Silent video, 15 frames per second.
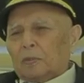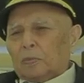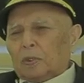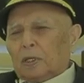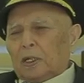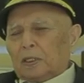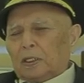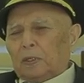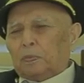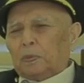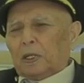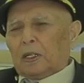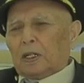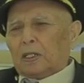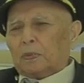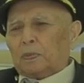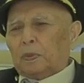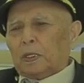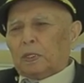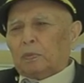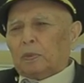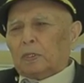когда приказ
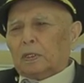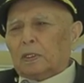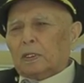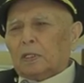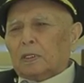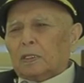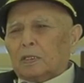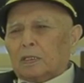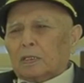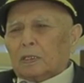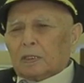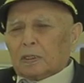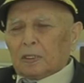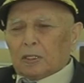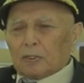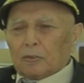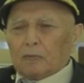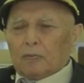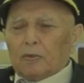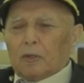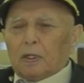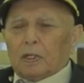прибыл, нас
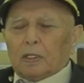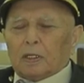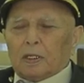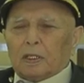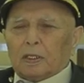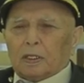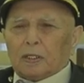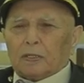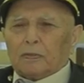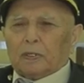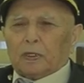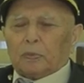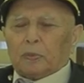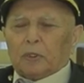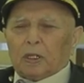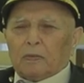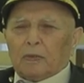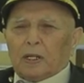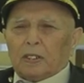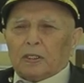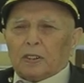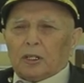а,
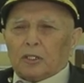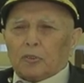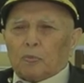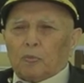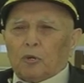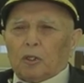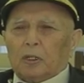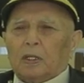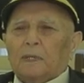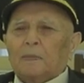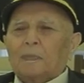расформировали наш полк,